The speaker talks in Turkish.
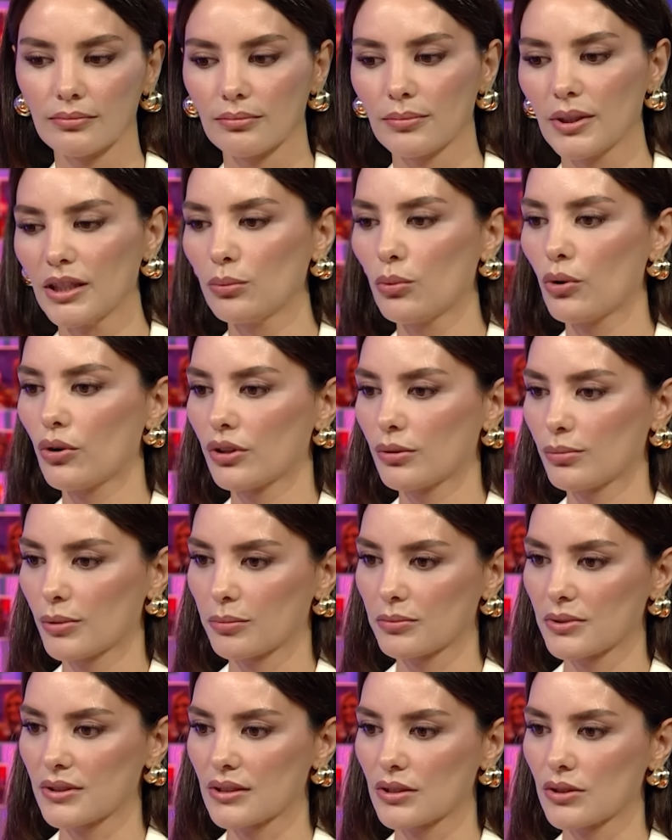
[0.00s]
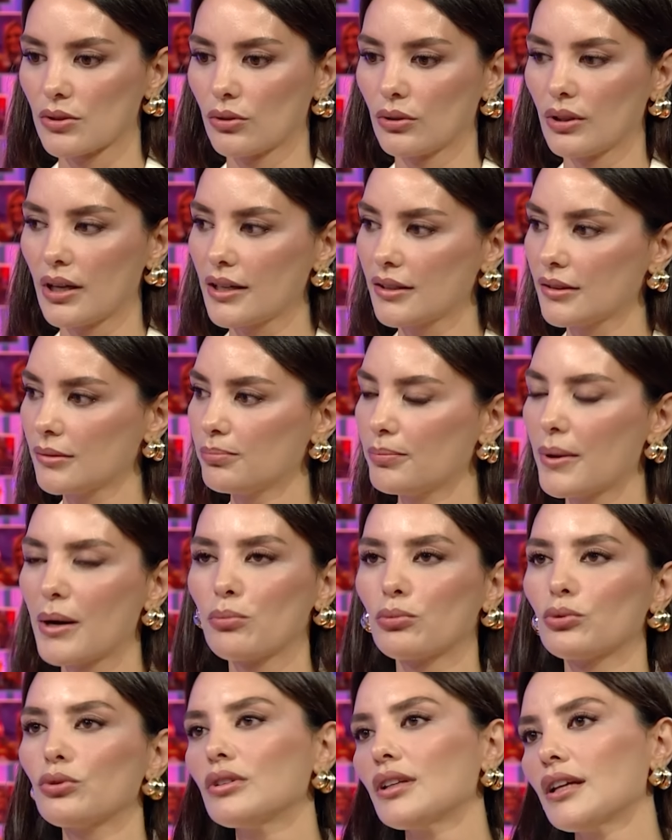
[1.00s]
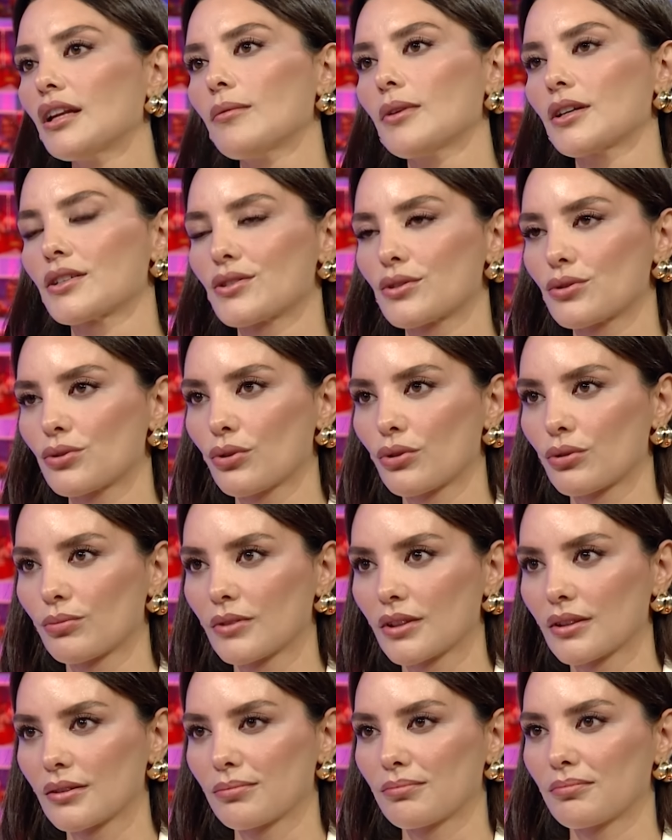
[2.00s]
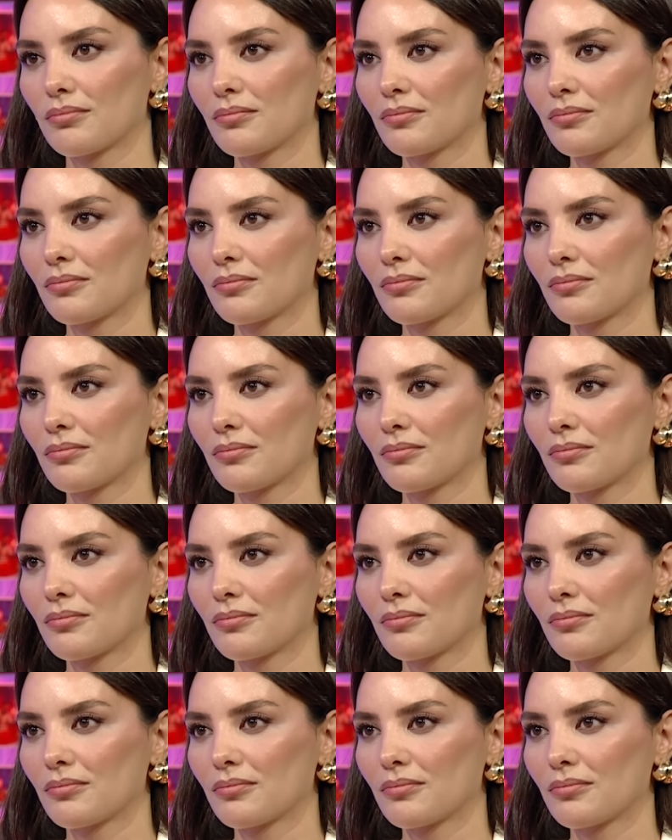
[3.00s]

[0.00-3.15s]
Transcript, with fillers: Benim oynamamı istiyorlar. Ben bunu denemek istiyorum dedim.